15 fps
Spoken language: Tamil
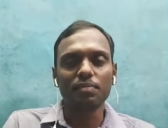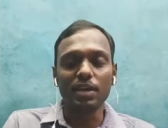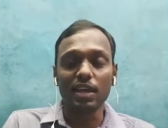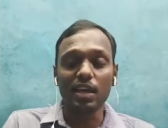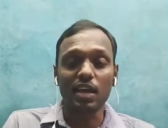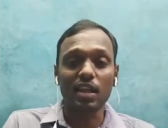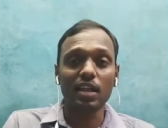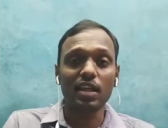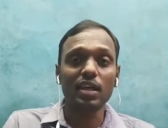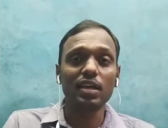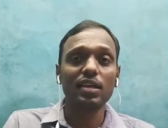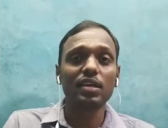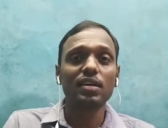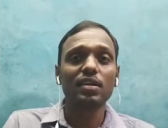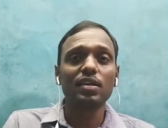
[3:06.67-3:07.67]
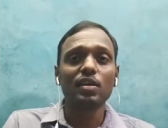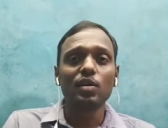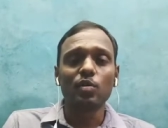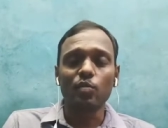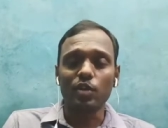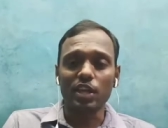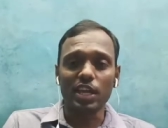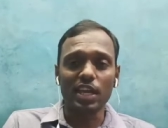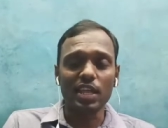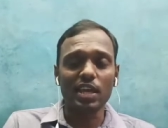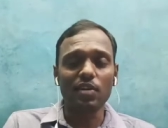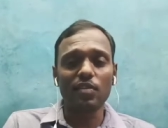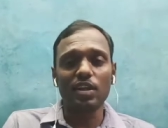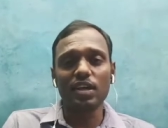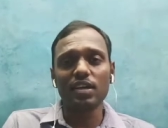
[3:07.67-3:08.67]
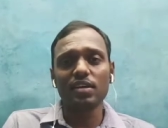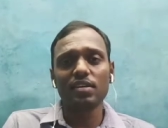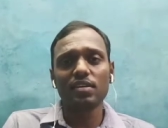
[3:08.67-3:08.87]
பீகாரில் ஒரு ஏரியாவில்